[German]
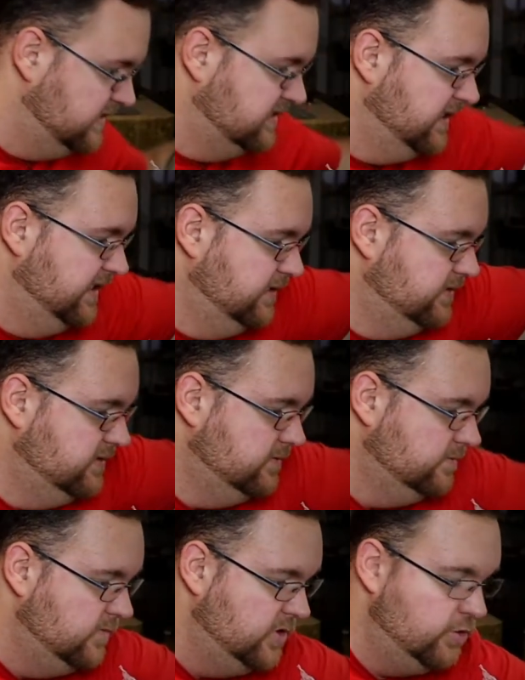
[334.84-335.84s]
Seite.
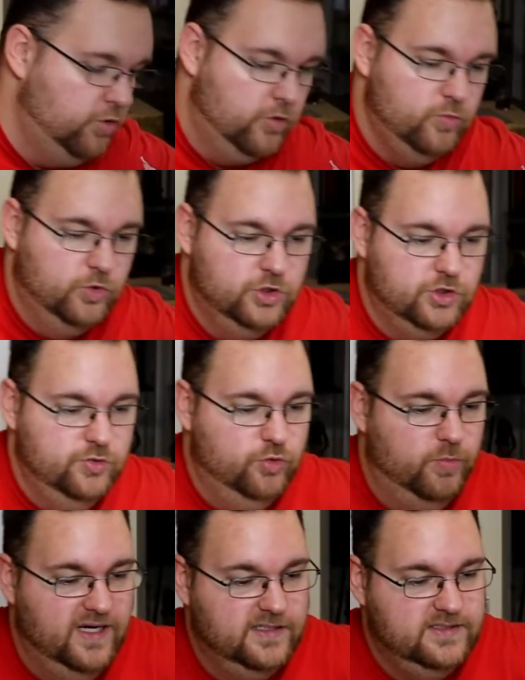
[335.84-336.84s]
Mal gucken, wo ich
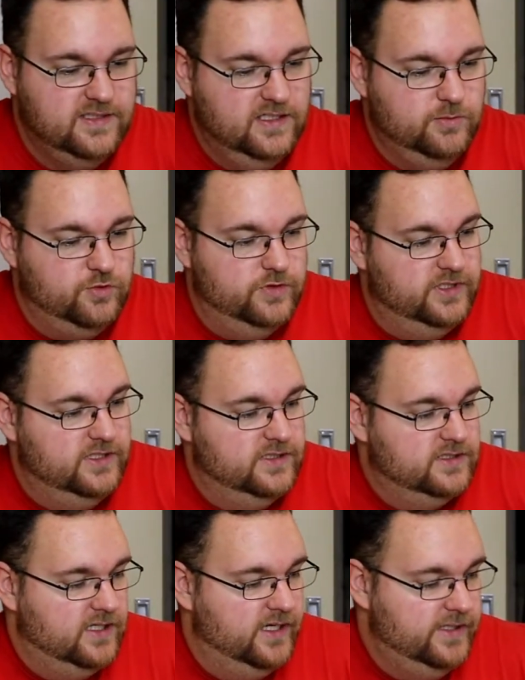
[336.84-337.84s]
genug Platz habe. Oh je, da
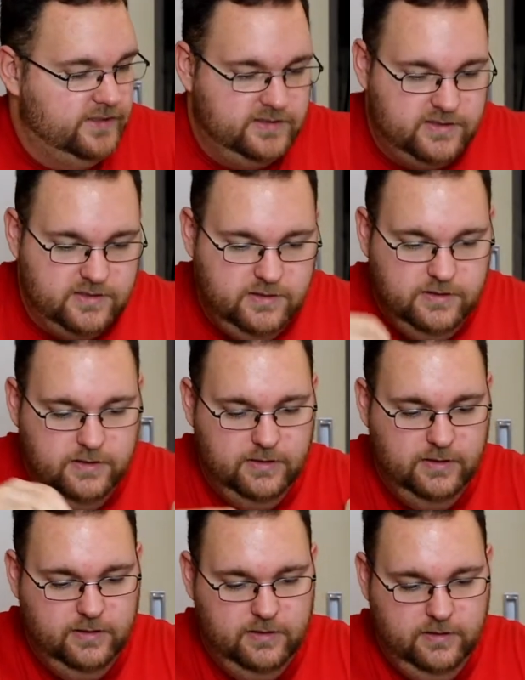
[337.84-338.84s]
ist ja einiges drin.
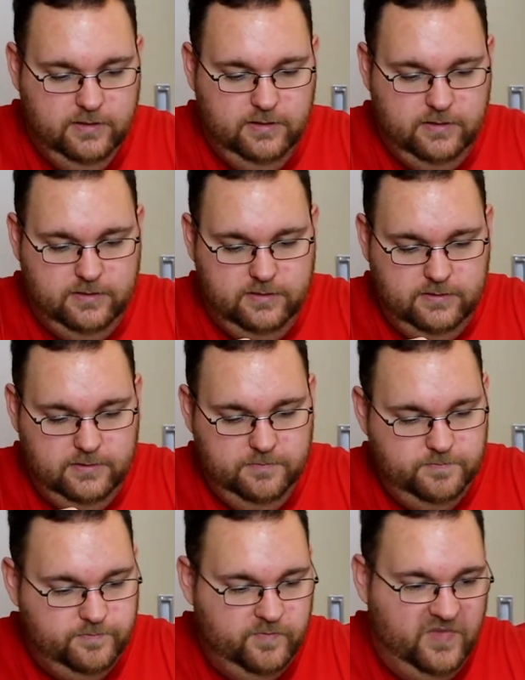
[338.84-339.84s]
Äh,
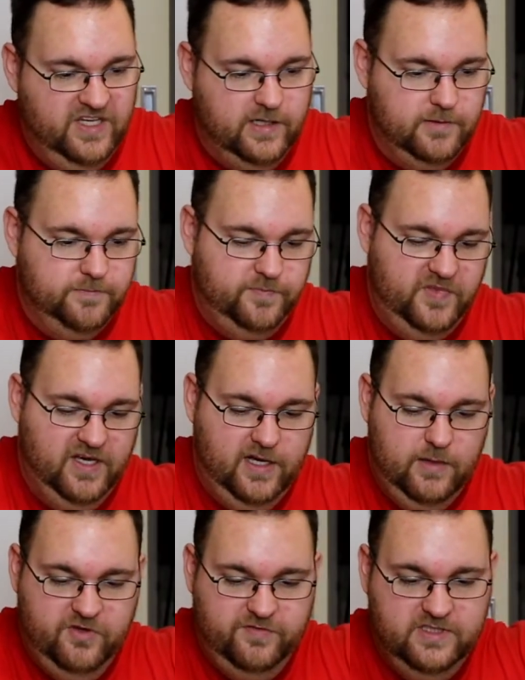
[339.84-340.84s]
ja, da
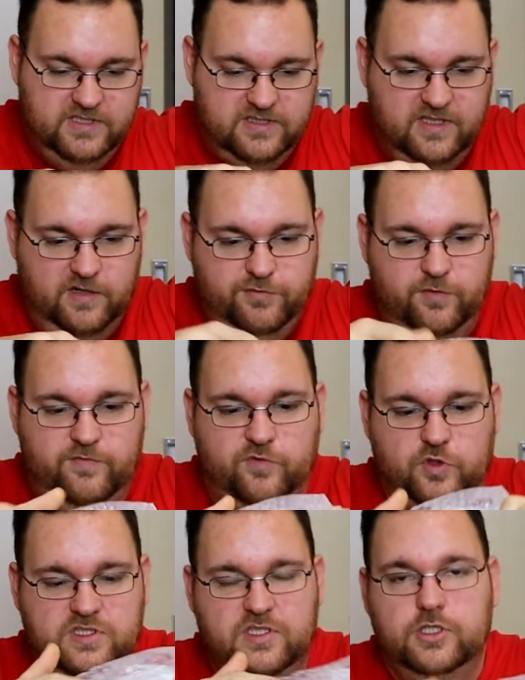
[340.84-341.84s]
haben wir was. Davon
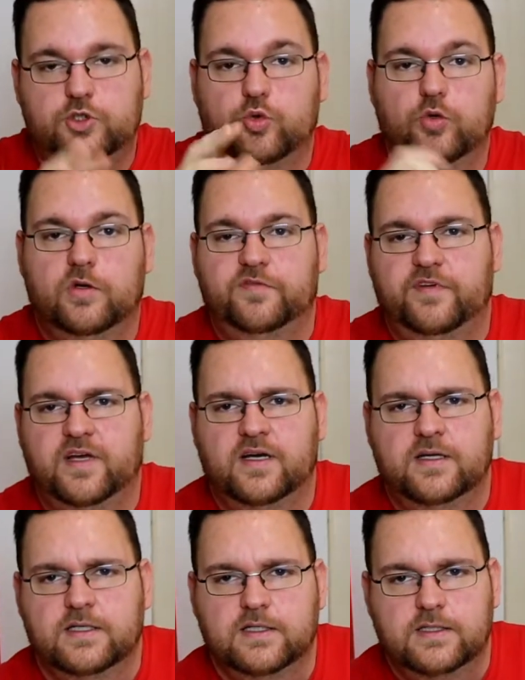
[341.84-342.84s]
wusste ich
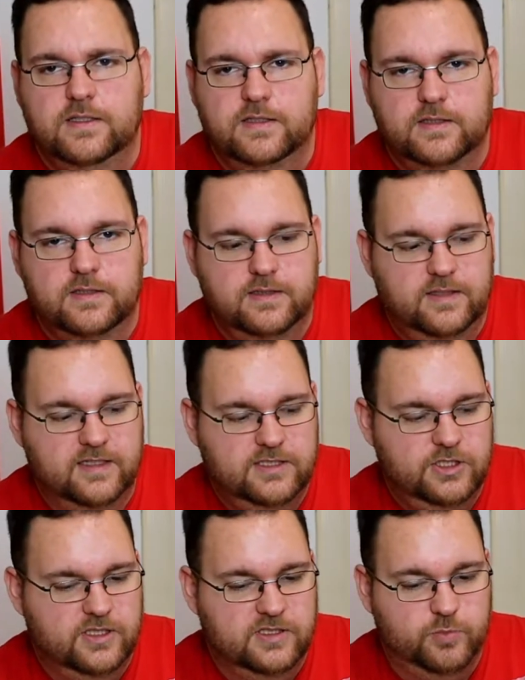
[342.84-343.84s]
ungefähr, äh, dass
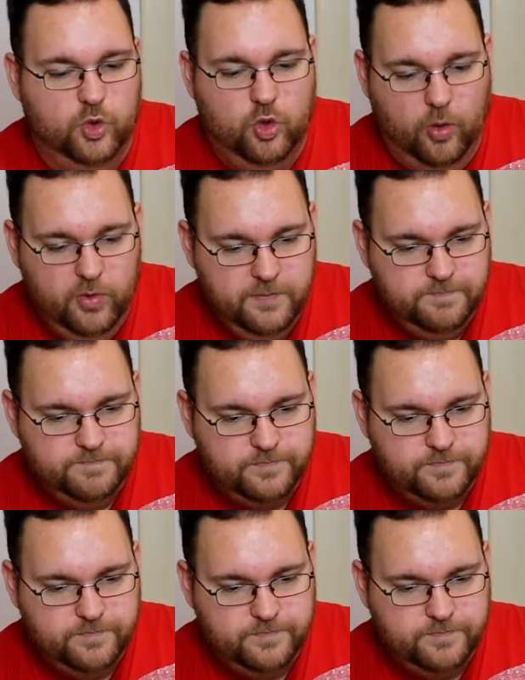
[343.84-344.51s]
ich das bekomme.